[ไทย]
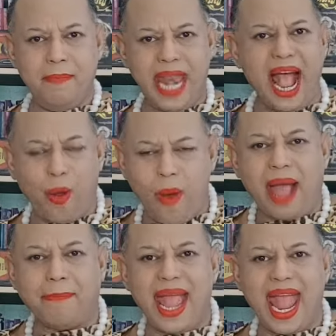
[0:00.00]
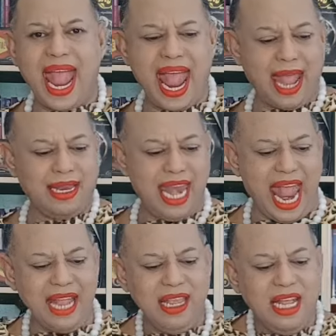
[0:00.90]
นางกวักมา
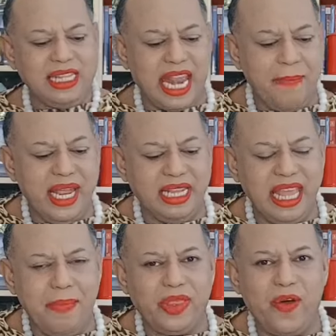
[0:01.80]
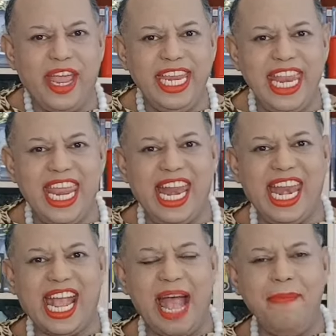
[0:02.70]
นะ เตรียมเนื้อเต็มตัวให้ดีเลย
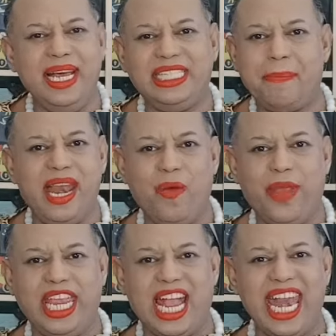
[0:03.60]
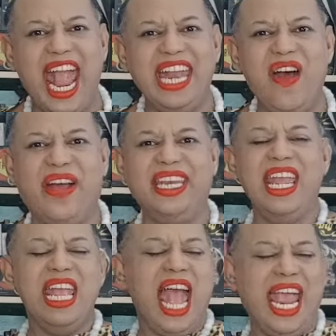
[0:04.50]
นะคะ มือจะเป็นระวิงอย่างแน่นอน
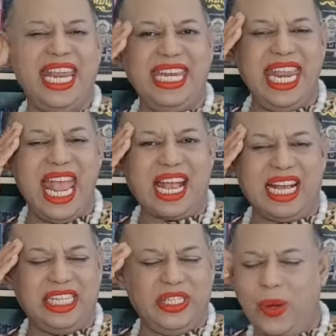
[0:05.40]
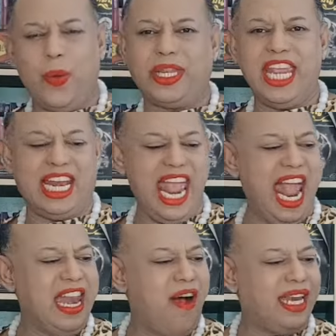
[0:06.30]
ไอเดียกระฉูดอย่างแน่
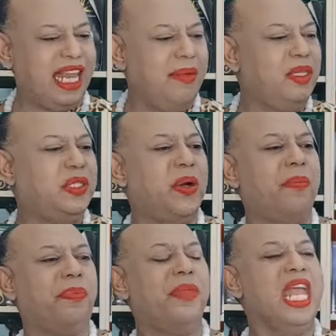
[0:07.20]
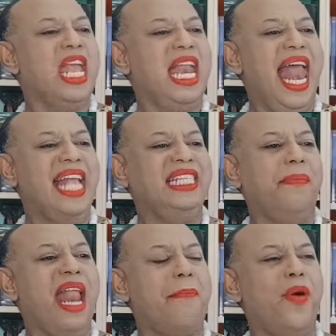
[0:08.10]
นอนท่านผู้ชม และ
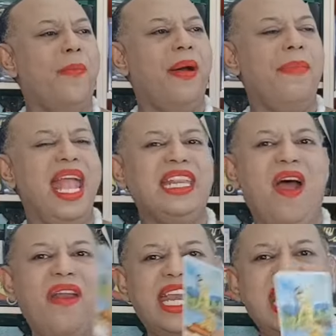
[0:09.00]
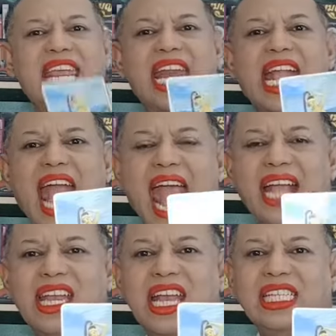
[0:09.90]
สำหรับองค์พระแม่ธรณีนะคะ
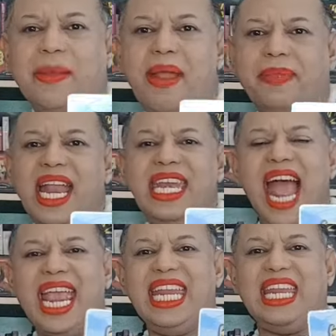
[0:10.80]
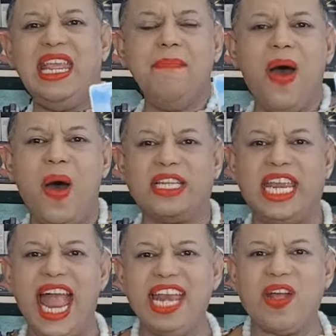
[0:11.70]
สำหรับท่านใดเนี่ยที่มองใน
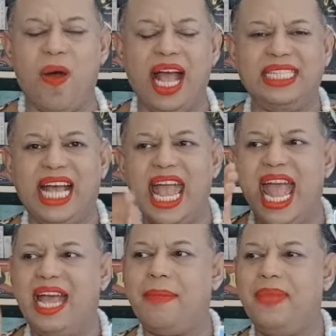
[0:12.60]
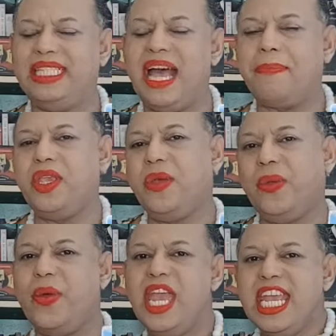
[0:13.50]
ด้านของอสังหาริมทรัพย์อยู่
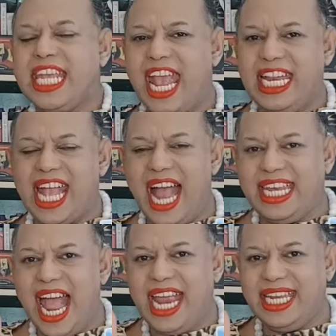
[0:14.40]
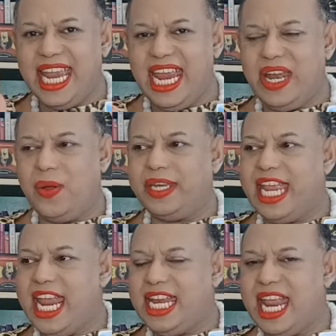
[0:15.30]
เกณฑ์การได้ที่ดง
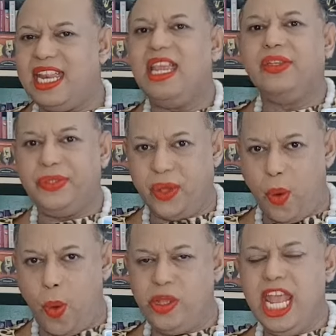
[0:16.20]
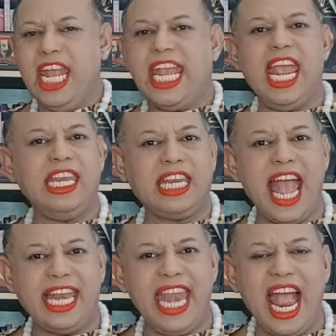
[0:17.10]
ที่ดินสูง เกณฑ์
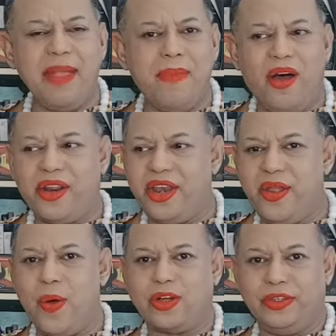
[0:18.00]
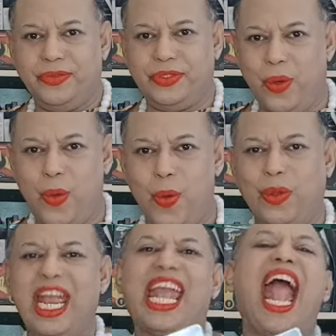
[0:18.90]
การได้มรดกสูง
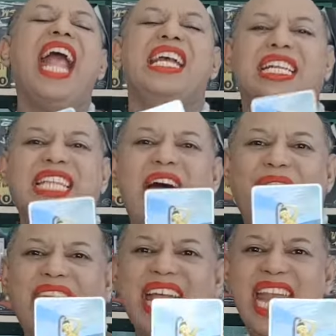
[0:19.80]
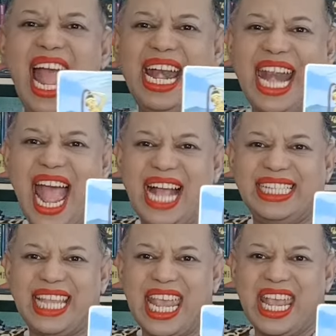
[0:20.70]
นะคะ ชาวลัคนารา
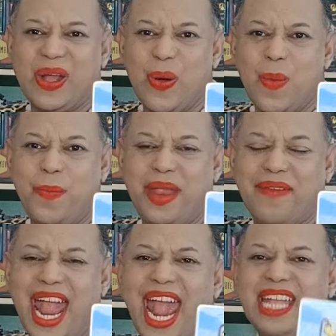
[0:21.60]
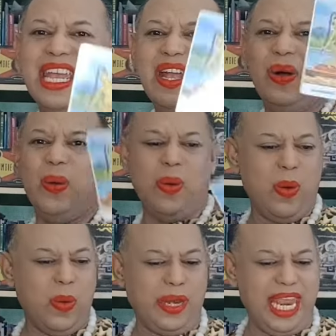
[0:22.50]
ศีกุมเห็นไหมโอ้โห
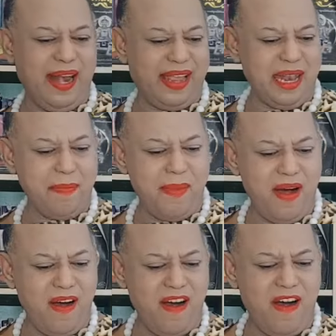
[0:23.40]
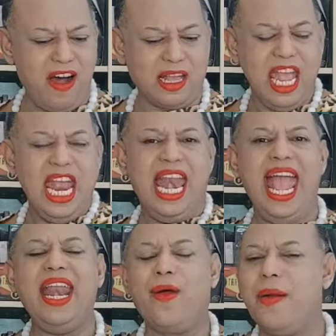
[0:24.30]
ดีเลิศมากและ
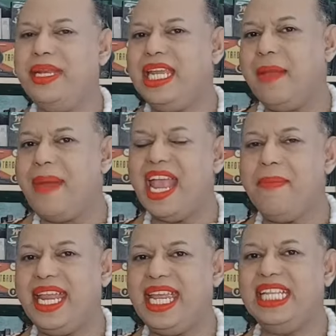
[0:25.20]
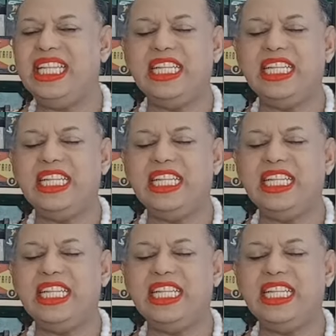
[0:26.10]
เราก็มาถึงไพ่ใบที่